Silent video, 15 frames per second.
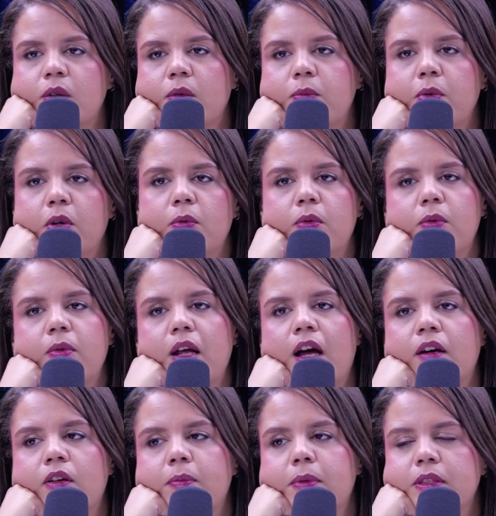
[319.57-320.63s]
polvo
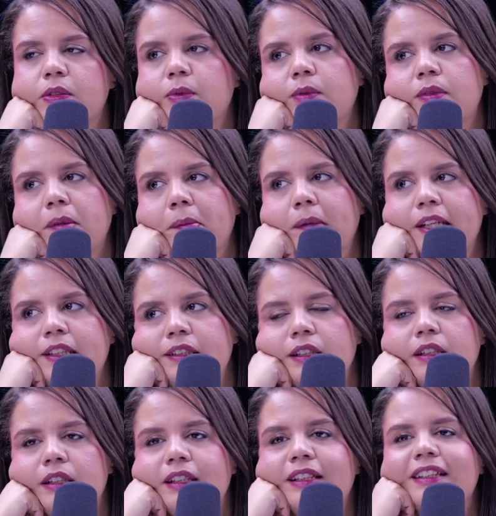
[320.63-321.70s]
blanco, presumiblemente.
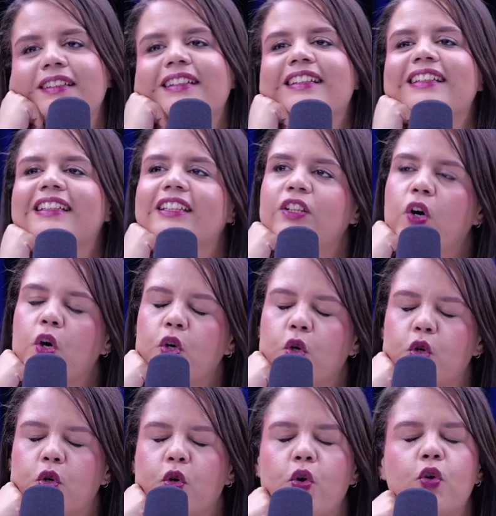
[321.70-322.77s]
No, no,
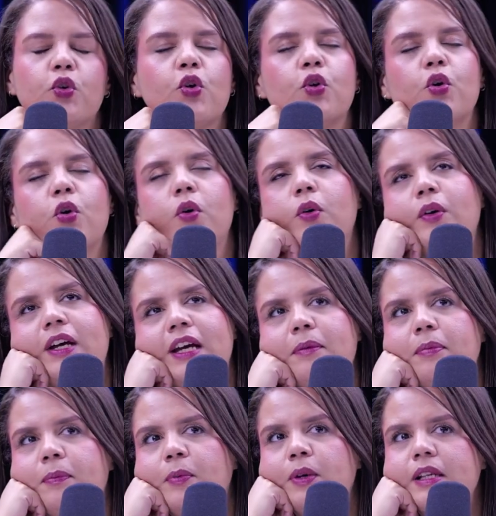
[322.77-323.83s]
no, no, no. Eh,
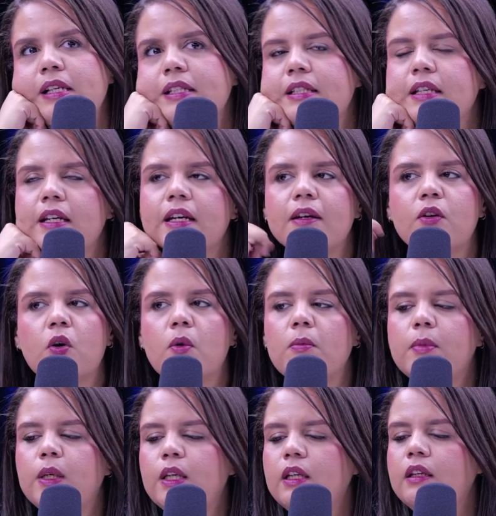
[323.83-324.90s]
puede ser
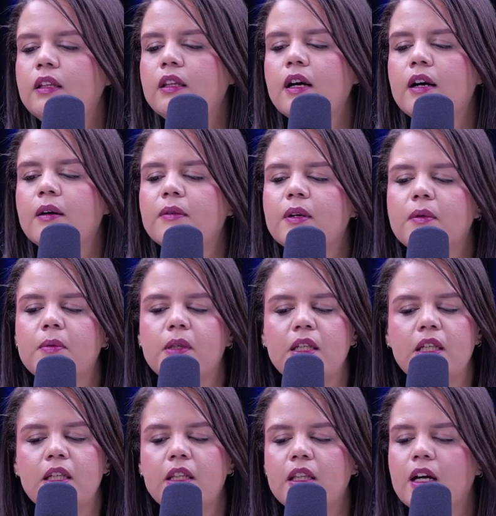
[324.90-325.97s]
comida,
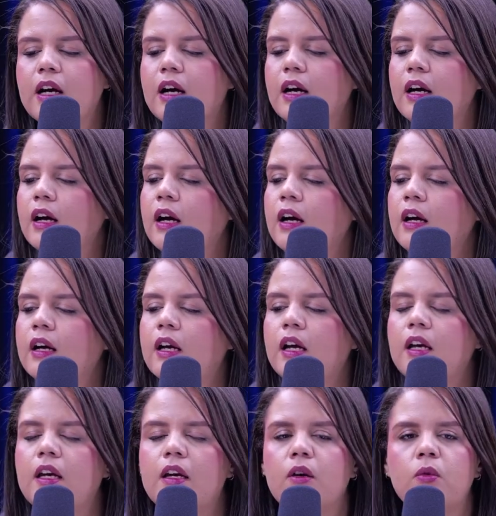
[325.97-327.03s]
bebida,
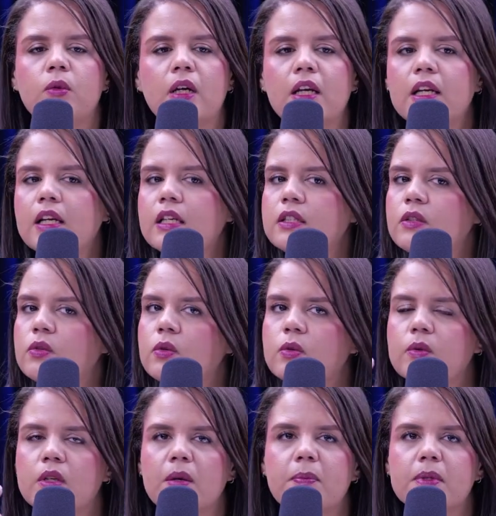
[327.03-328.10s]
eh, una relación con
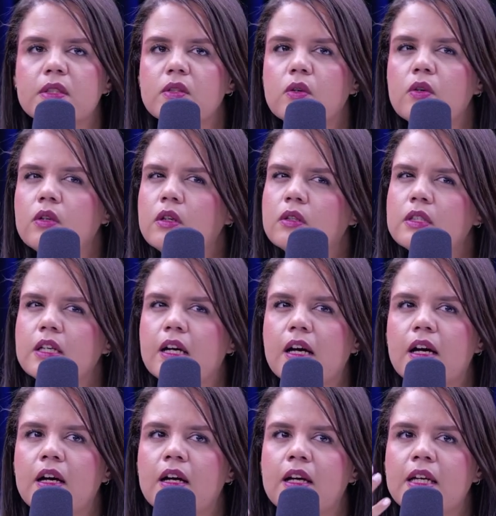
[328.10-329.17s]
una persona, o
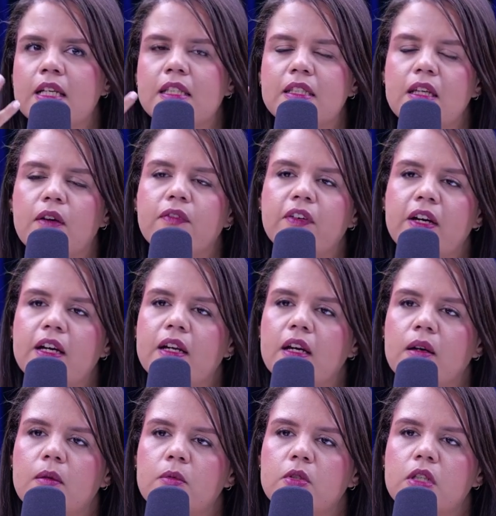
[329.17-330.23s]
sea, se
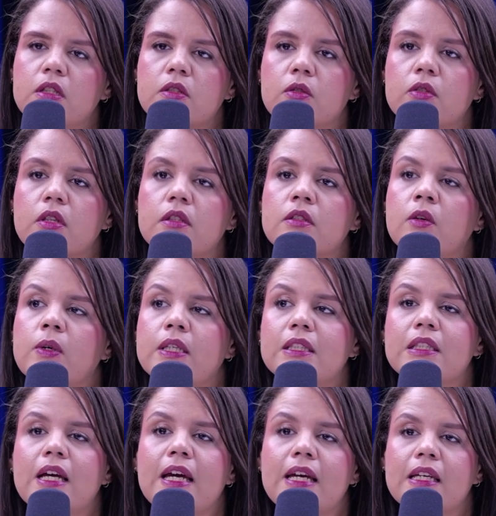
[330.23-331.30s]
aferran a muchas cosas o
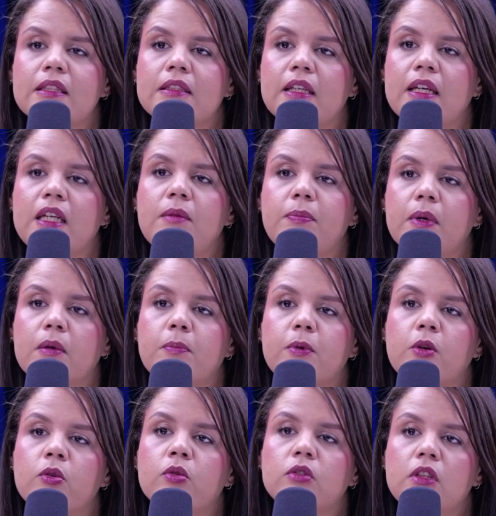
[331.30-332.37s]
está este
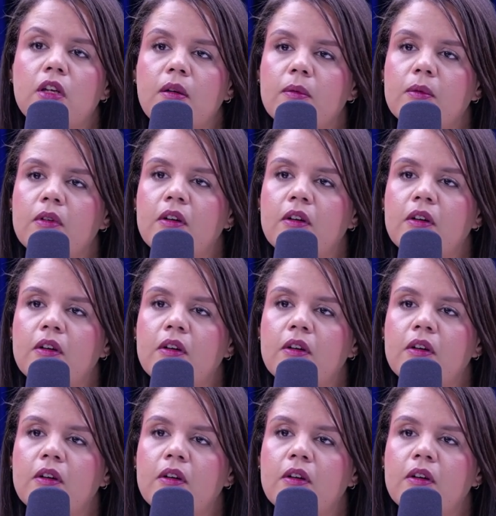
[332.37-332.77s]
hiperproductivo